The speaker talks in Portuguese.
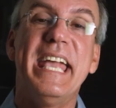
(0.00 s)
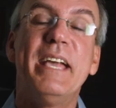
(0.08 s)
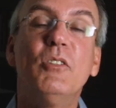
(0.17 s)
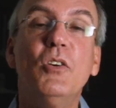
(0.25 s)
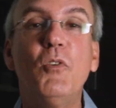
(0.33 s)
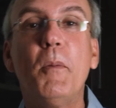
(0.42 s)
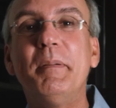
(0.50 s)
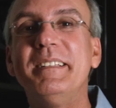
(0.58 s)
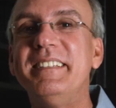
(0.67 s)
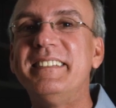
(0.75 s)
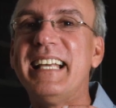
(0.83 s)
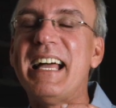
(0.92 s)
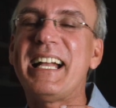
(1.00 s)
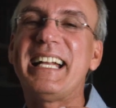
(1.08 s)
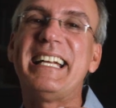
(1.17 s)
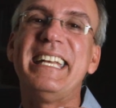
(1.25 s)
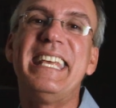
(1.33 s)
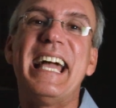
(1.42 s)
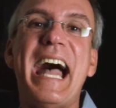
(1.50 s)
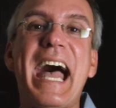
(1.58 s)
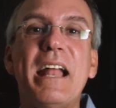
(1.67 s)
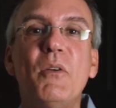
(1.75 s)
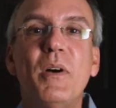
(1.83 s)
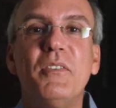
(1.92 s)
Eu não vou precisar
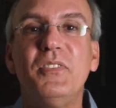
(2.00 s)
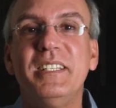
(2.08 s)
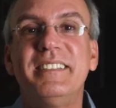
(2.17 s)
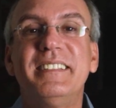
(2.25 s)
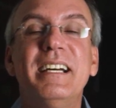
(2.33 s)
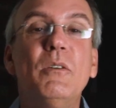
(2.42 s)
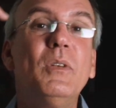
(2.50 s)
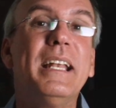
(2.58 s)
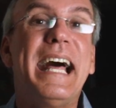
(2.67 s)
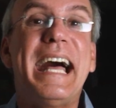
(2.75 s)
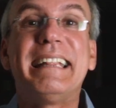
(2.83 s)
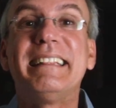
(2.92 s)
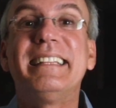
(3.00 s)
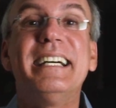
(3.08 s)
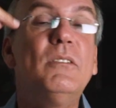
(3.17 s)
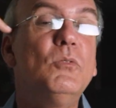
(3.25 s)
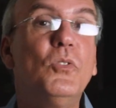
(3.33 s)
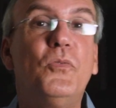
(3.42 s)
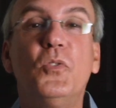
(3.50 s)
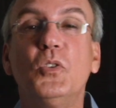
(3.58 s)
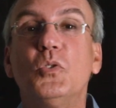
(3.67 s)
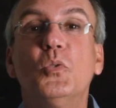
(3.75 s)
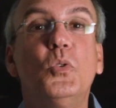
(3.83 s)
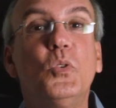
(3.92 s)
criar uma visão lá tão do
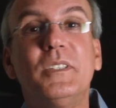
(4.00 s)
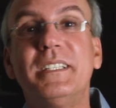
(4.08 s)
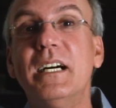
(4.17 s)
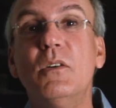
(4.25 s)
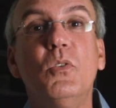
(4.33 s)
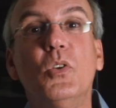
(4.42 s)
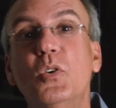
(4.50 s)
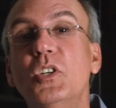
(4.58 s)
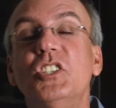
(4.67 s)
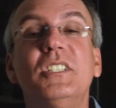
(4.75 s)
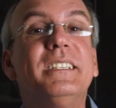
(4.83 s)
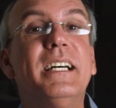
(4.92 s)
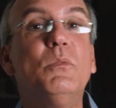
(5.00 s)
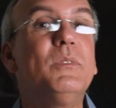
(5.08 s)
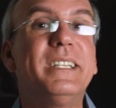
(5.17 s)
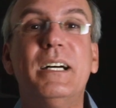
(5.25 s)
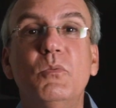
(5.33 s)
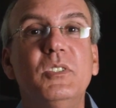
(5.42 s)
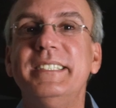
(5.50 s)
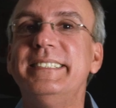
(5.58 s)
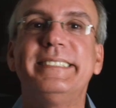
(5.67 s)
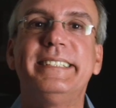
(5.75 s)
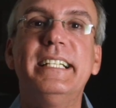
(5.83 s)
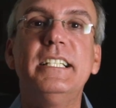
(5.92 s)
futuro, tão longe, tão, tão
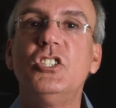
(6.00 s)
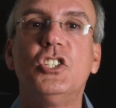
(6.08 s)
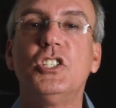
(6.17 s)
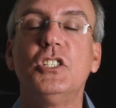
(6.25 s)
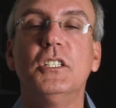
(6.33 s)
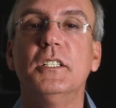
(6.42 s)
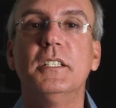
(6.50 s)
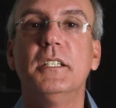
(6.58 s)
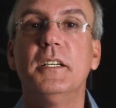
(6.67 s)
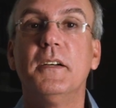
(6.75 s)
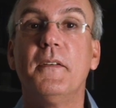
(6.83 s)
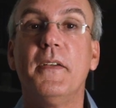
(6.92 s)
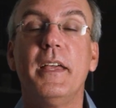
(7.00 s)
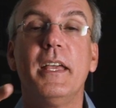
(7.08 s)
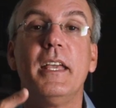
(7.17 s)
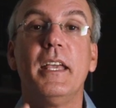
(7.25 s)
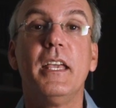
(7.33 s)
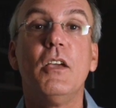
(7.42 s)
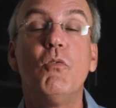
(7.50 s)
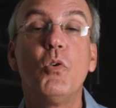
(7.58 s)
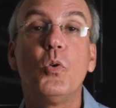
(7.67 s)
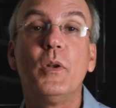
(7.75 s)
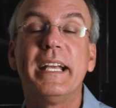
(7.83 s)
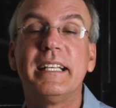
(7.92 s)
distante. Eu
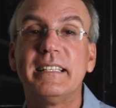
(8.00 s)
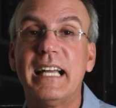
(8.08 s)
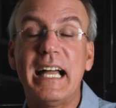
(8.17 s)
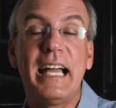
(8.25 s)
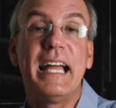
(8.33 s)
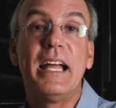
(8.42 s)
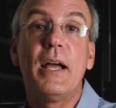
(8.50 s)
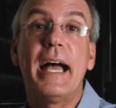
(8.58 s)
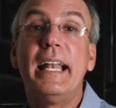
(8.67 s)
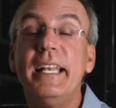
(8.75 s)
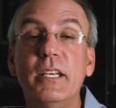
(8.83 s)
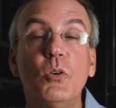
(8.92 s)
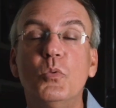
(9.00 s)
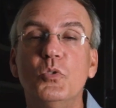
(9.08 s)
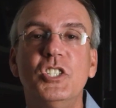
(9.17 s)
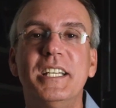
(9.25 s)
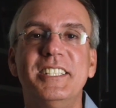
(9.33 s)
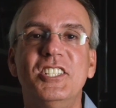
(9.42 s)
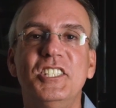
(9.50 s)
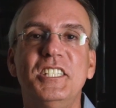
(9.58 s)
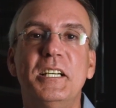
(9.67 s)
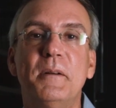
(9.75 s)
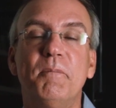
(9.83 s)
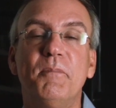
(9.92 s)
vou conectar ali com o dia a
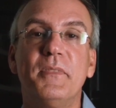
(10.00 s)
dia.